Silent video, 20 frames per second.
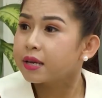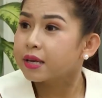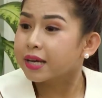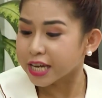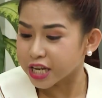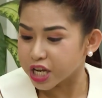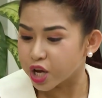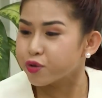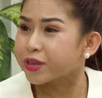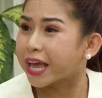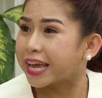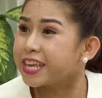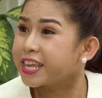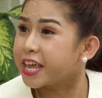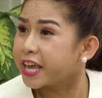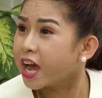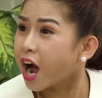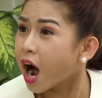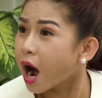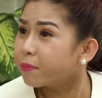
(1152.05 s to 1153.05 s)
Cái điệu nhảy gì
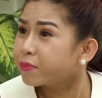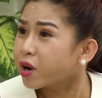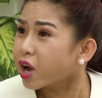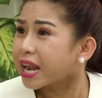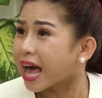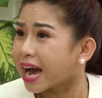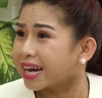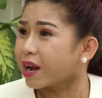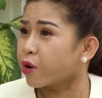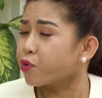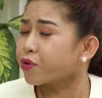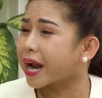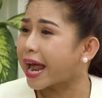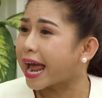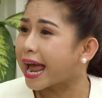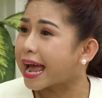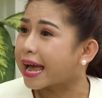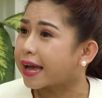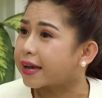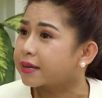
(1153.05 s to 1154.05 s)
hổm đó là ở đâu
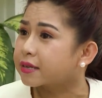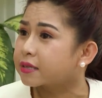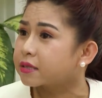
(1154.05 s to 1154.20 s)
ra?